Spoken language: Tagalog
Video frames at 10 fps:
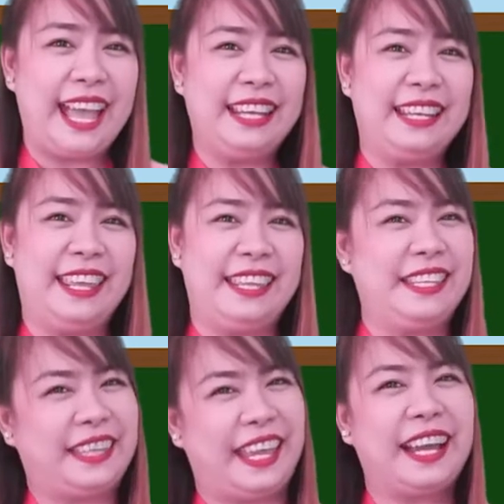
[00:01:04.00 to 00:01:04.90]
tane
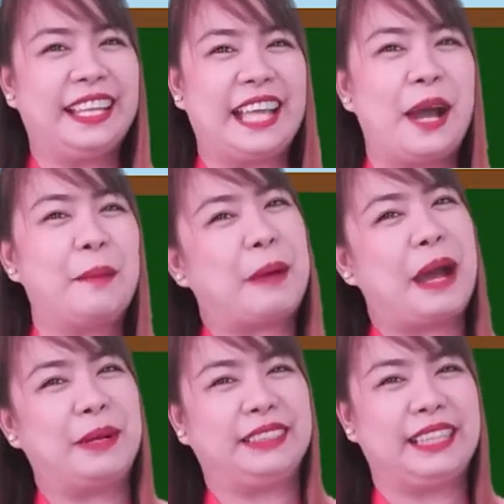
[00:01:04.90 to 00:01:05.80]
in kekatang
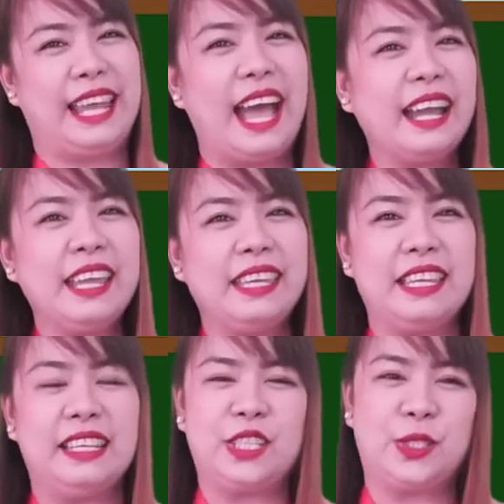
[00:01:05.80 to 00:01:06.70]
pamagtalaki
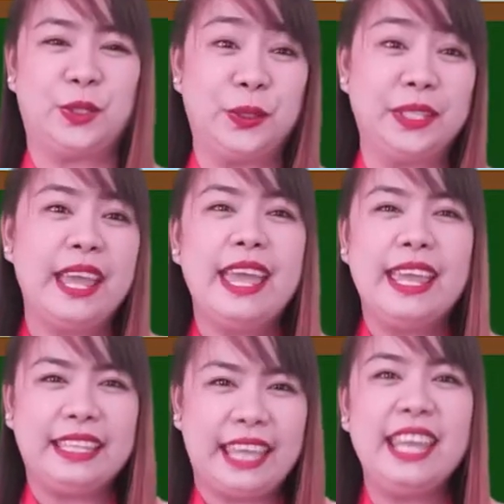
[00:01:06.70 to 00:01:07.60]
king lisyon
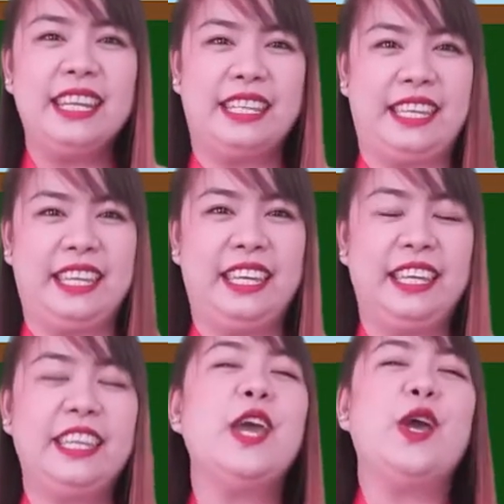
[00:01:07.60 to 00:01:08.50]
Kenny
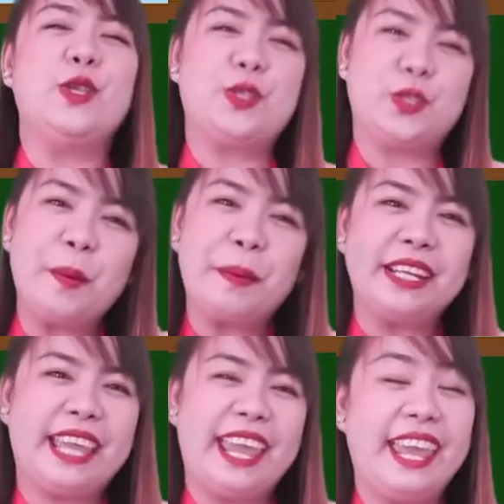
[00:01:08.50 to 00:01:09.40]
King
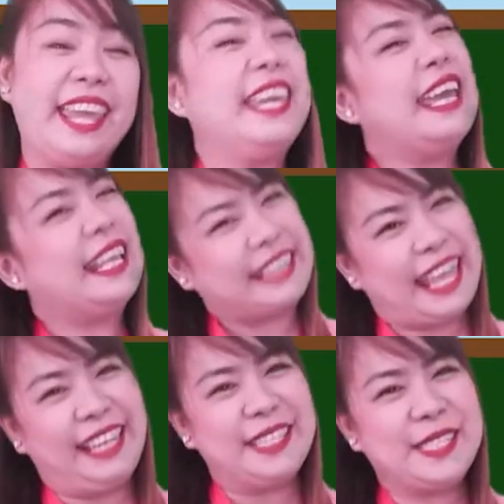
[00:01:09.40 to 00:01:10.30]
Super K
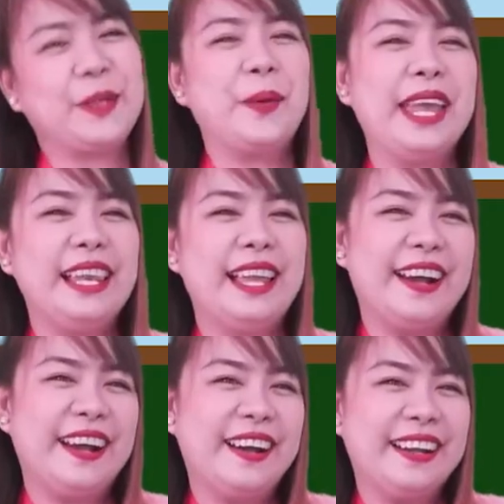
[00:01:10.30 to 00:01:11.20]

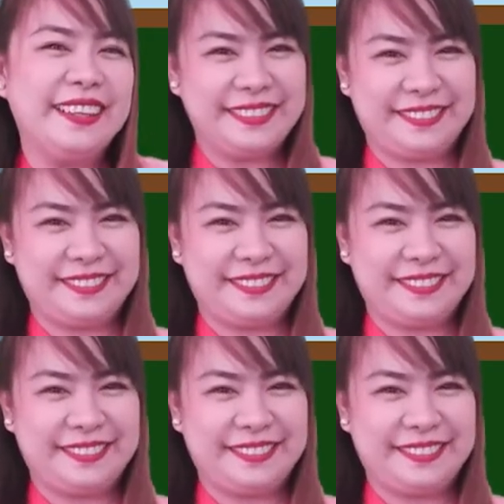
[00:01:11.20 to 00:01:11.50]
Teleskwela!